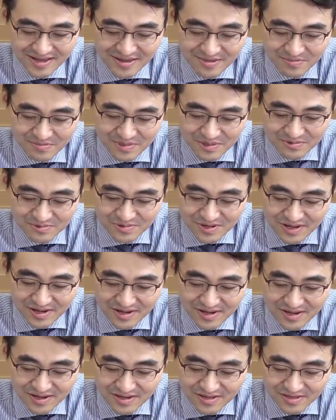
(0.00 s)

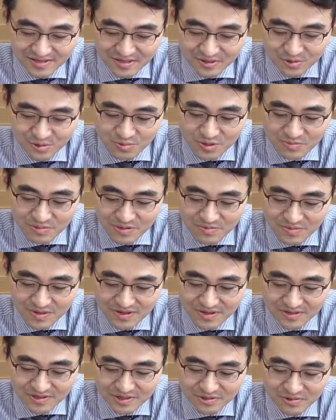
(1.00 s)
미국의 이제 소매
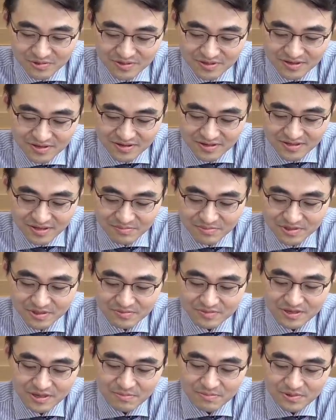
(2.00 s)
판매가 7월달에
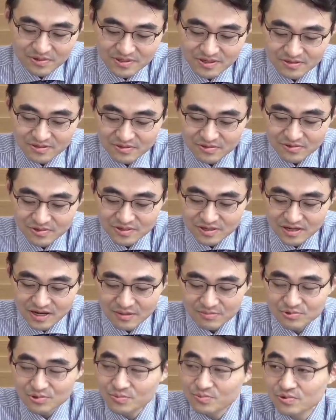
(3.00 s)
3.4%로 이제
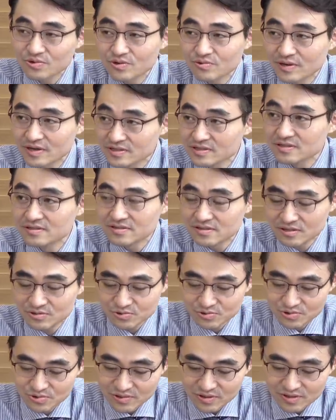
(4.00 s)
감소폭이 굉장히 크게
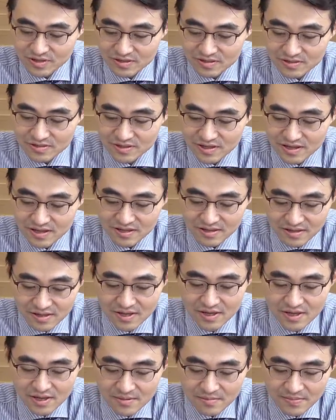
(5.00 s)
축소가 됐는데
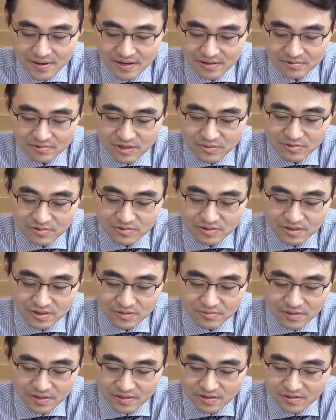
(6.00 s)
네. 빠른 회복세의
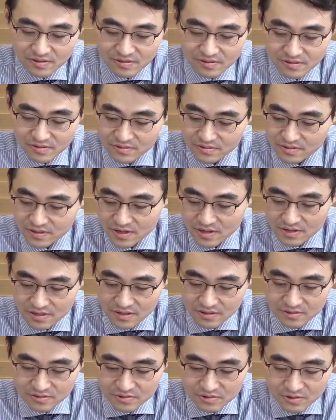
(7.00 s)
배경
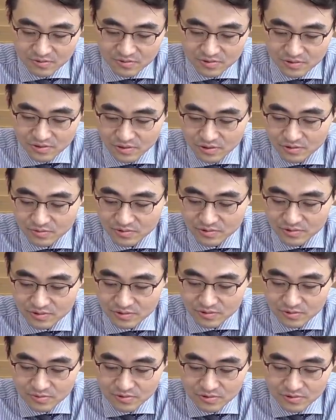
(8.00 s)
같은 경우는
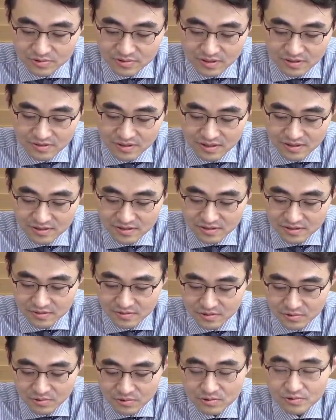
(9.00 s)
여러분들도 뭐 다들
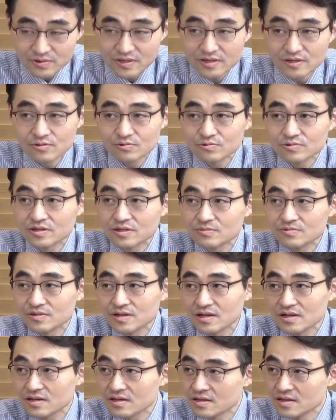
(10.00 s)
아시겠지만 코로나 19
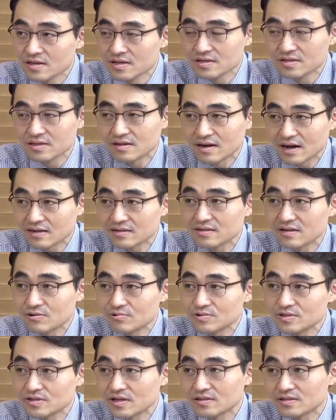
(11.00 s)
때문에 이게
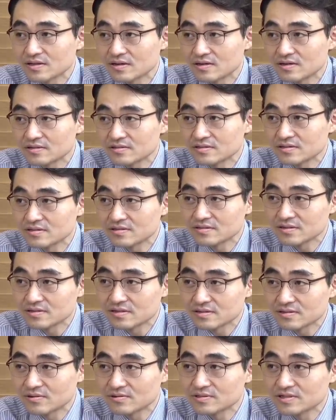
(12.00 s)
락다운이 됐다가 최근에 이제
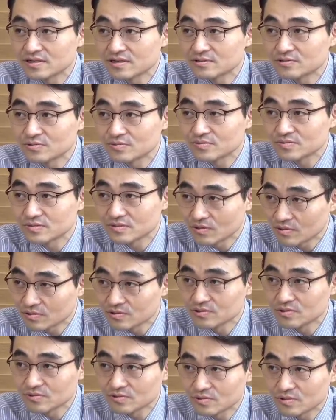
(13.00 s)
경제가 좀 어느
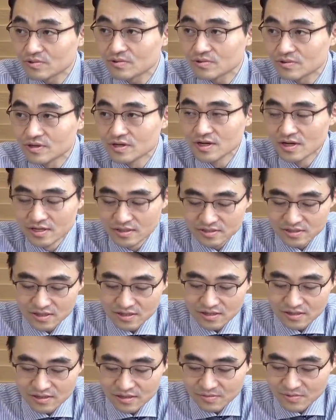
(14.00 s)
정도
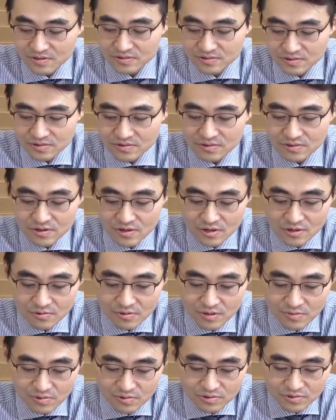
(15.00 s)
재개되면서
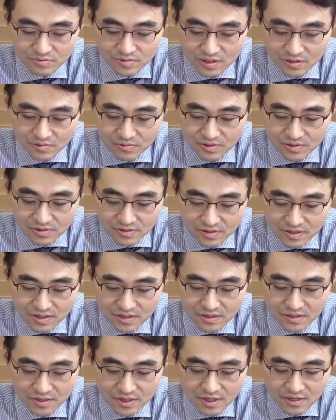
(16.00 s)
회복이 좀 되고
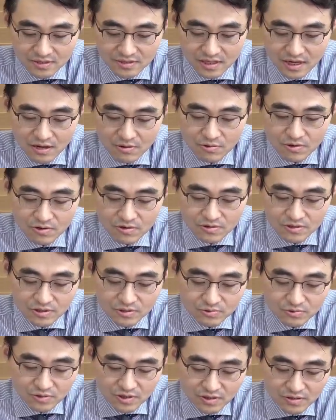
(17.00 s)
있는데 예. 4월
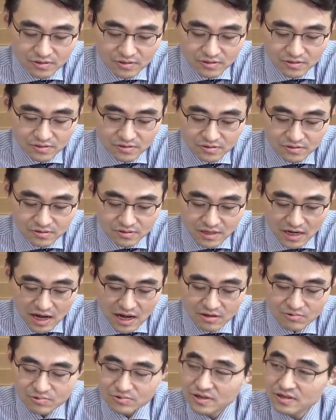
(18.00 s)
이후에는 그
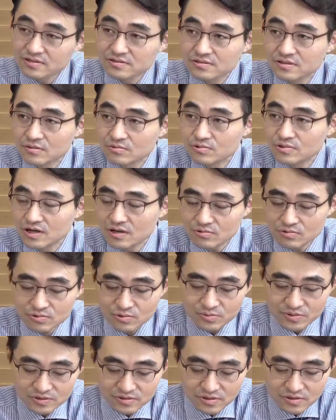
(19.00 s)
가구라든가 우리 한국도
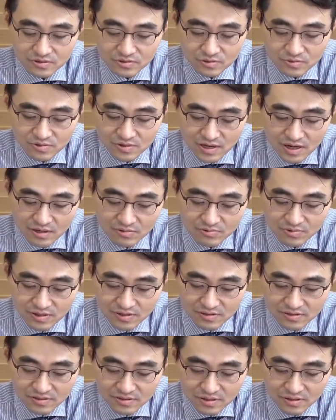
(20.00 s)
비슷했죠. 뭐
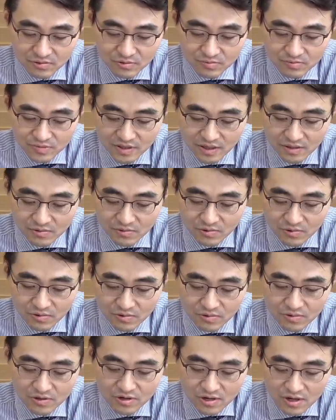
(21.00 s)
가구라든가
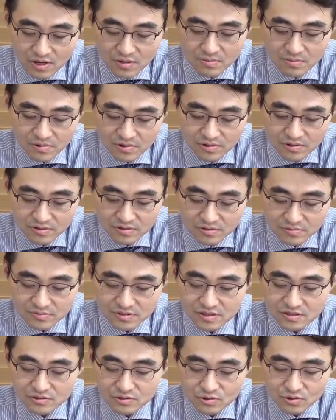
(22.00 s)
홈데코 뭐 이런
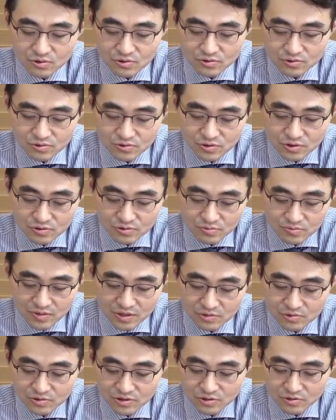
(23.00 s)
음식료 쪽이 좀
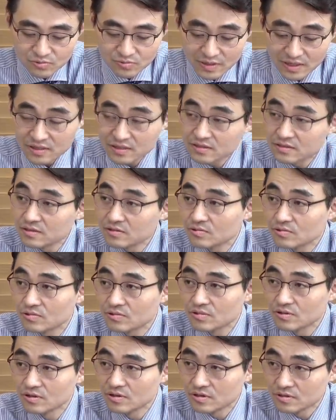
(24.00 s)
매출이 좀 많이 그래도
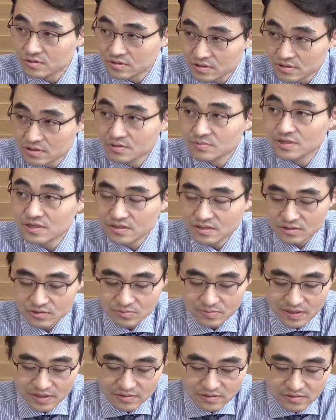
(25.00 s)
그 의미 있게 좀
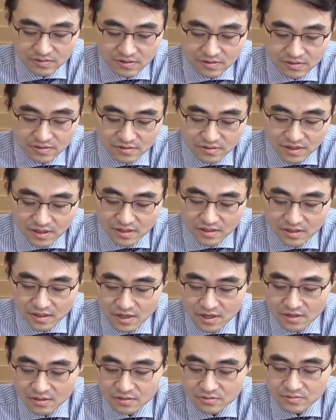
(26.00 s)
반전을 했는데 네.
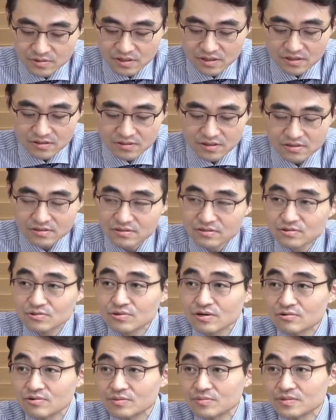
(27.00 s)
네. 지금 최근에
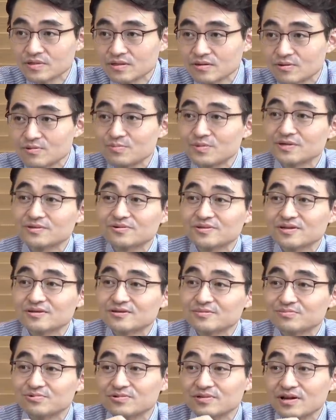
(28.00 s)
의류라고 합니다. 얼마 전에
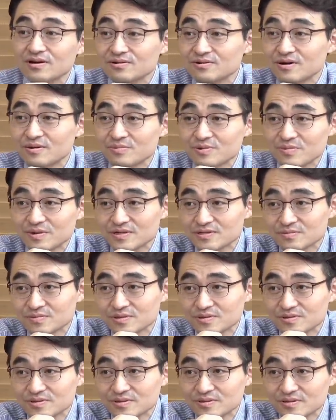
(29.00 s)
그푼라코 한번
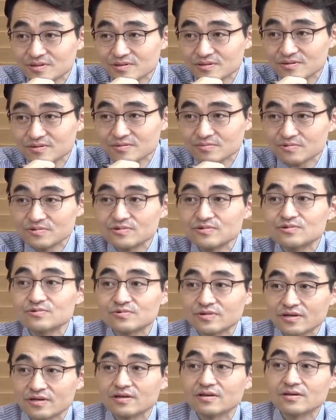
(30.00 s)
말씀드렸잖아요. 예, 푼라커.
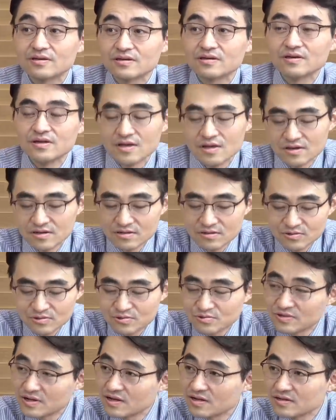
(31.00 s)
의류나, 예, 아. 그
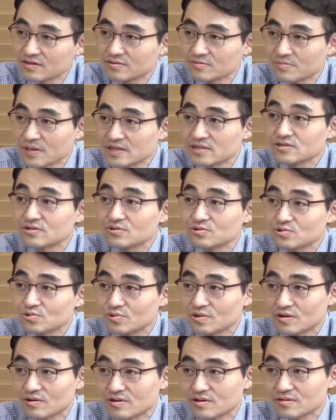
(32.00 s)
의류나 이런 패션
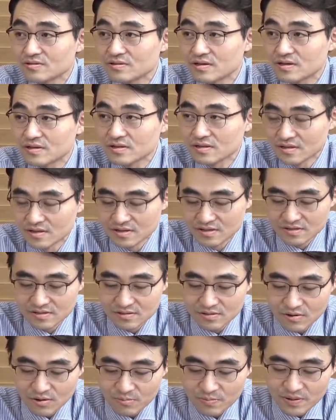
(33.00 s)
쪽에 관련된 음.
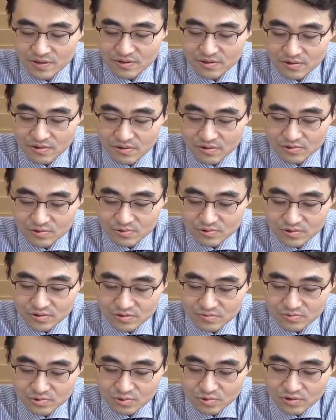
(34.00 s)
어페럴 쪽이
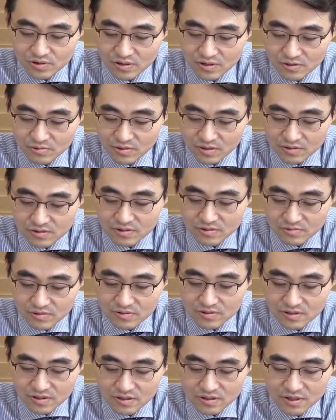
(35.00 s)
좀 좋다라고 하더라고요.
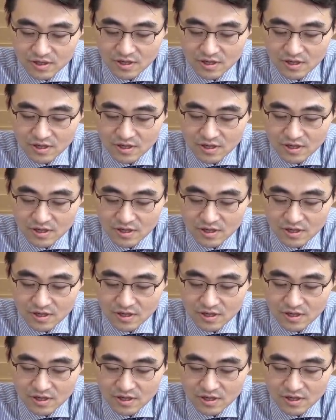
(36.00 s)
그러니까